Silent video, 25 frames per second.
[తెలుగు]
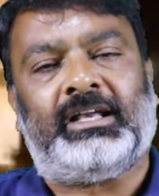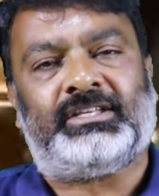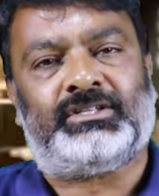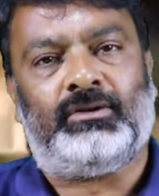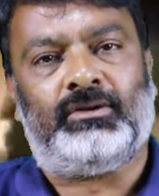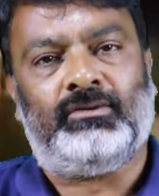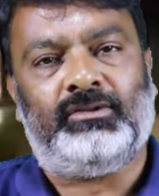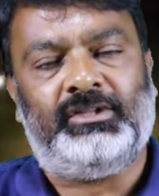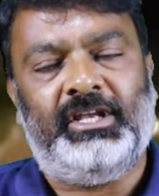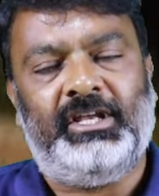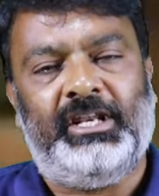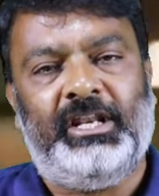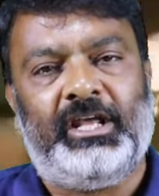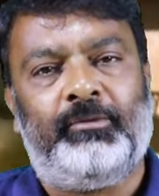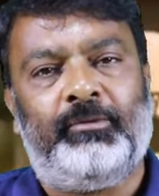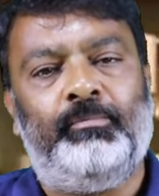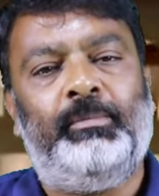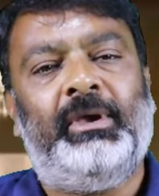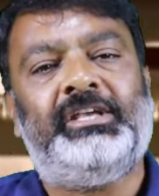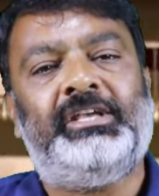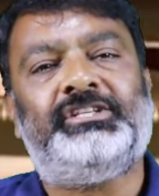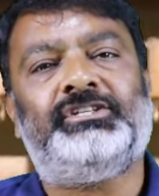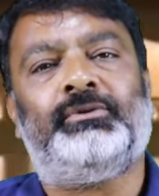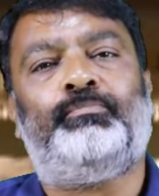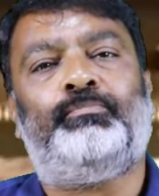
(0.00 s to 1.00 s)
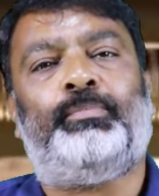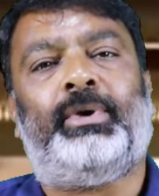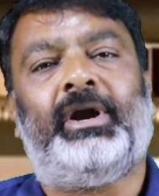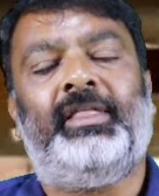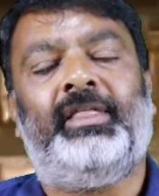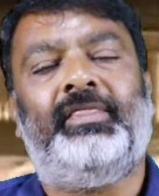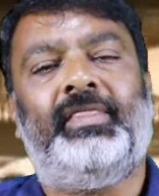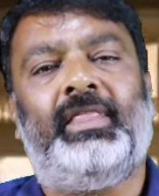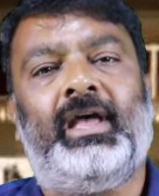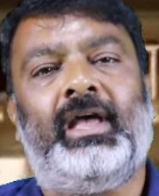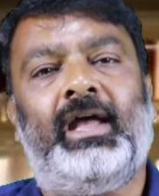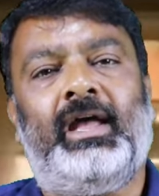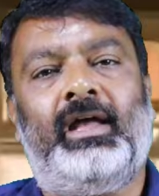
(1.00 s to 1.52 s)
అసలు దీనికి బీజం
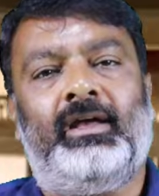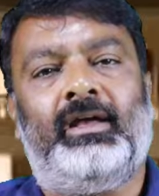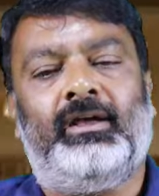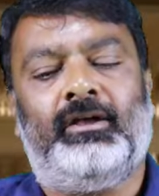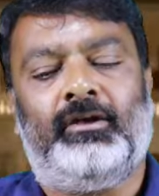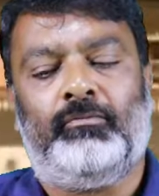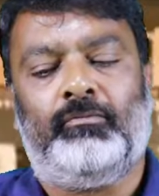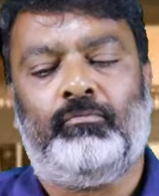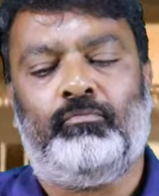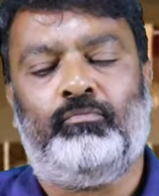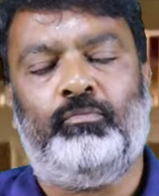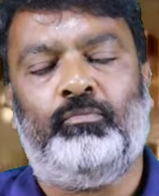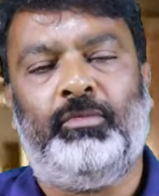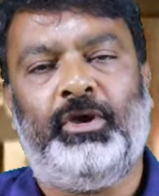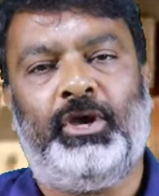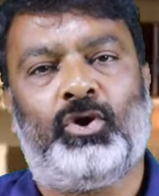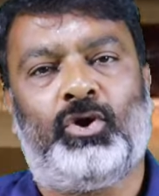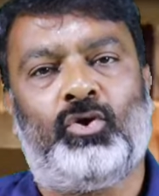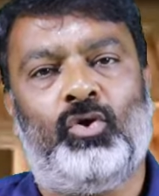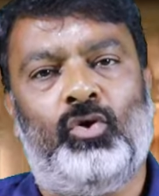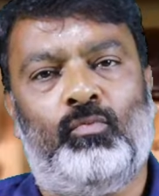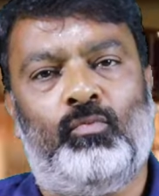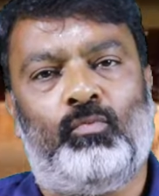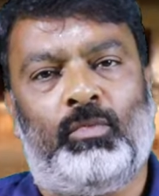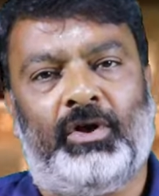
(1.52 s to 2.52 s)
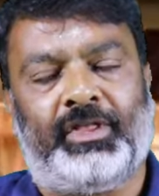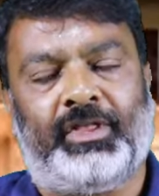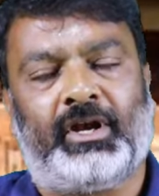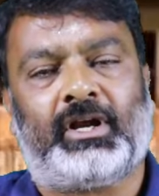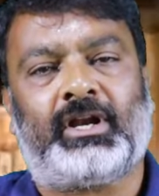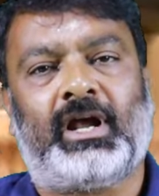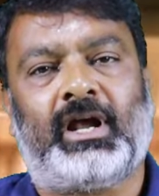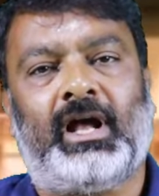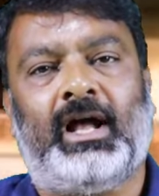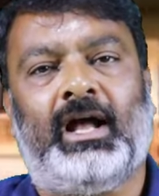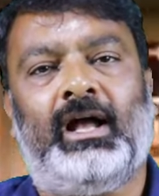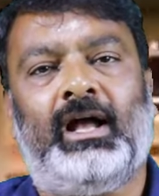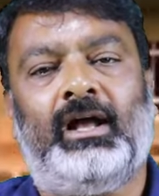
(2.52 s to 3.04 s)
పడిందే మీకు
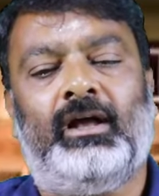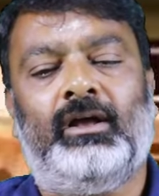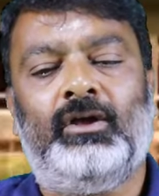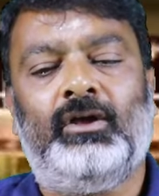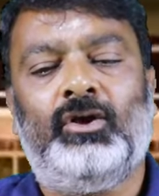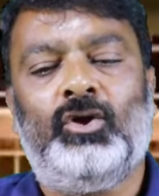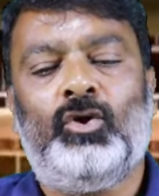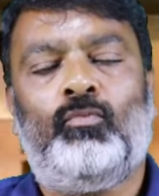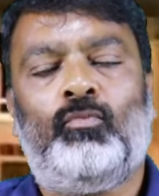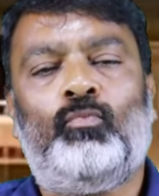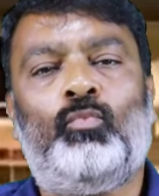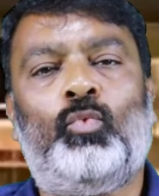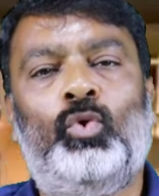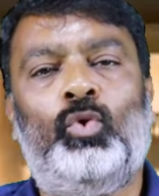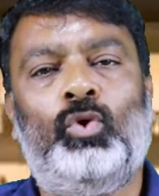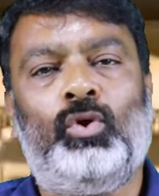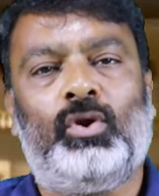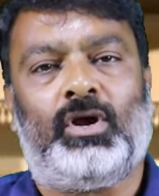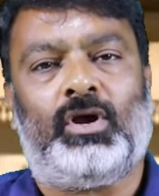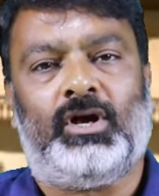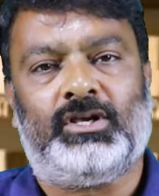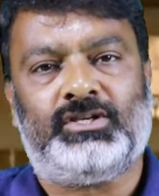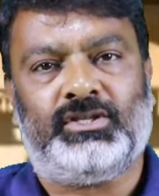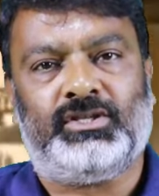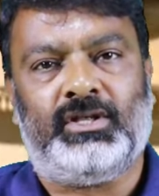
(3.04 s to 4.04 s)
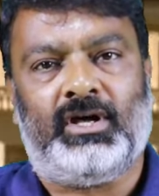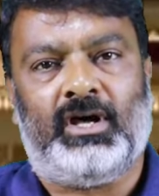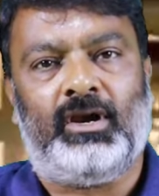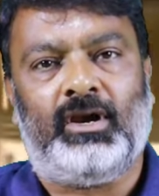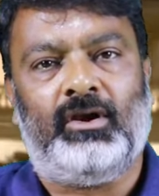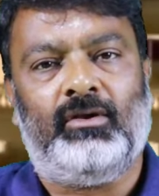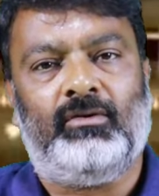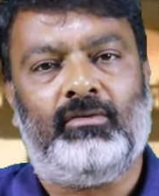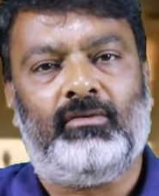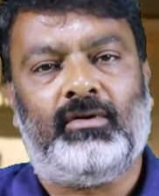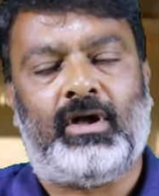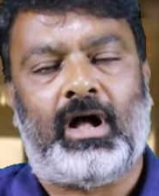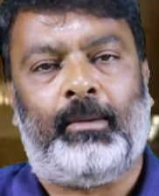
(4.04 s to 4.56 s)
మొదటగా మూడు
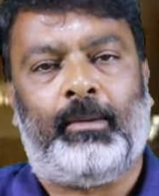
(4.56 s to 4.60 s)
రాజధానులు